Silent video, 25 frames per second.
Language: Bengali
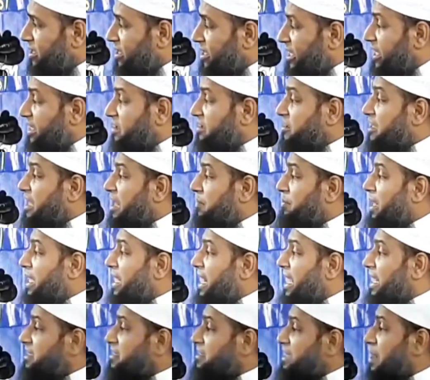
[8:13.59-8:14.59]
খেতখামার
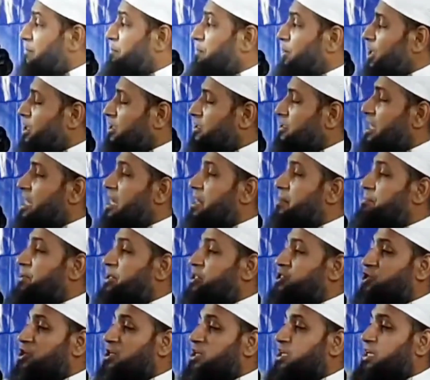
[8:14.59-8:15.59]
একটা পর্দা
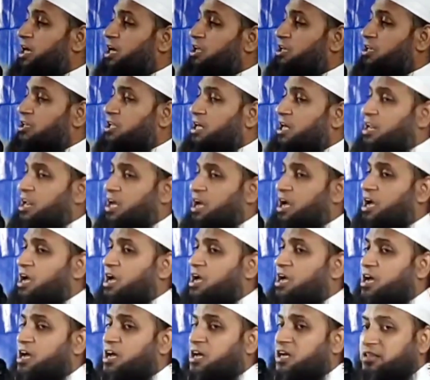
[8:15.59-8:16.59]
পেছনে আল্লাহর
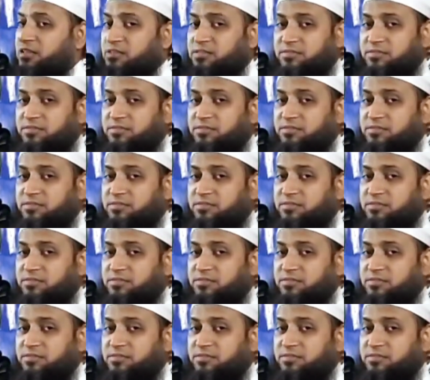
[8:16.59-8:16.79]
হাত